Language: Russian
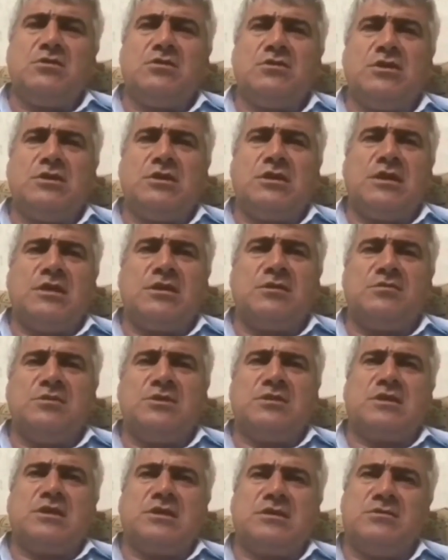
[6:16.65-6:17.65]
руководители
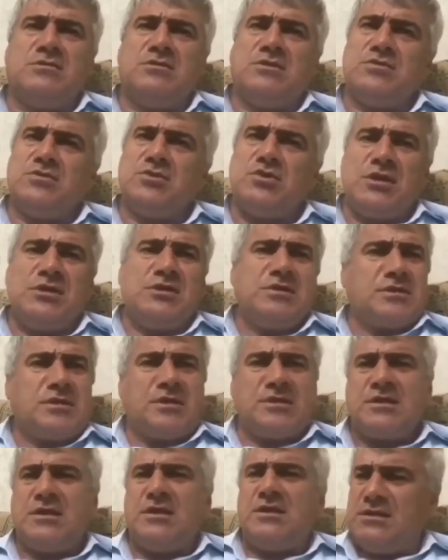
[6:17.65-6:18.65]
администрации, все они
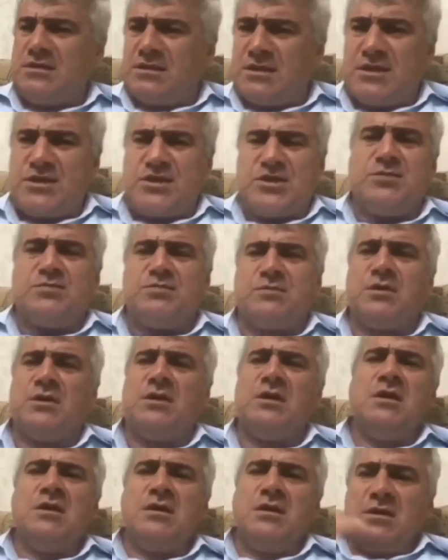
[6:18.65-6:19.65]
сказали, это ошибка.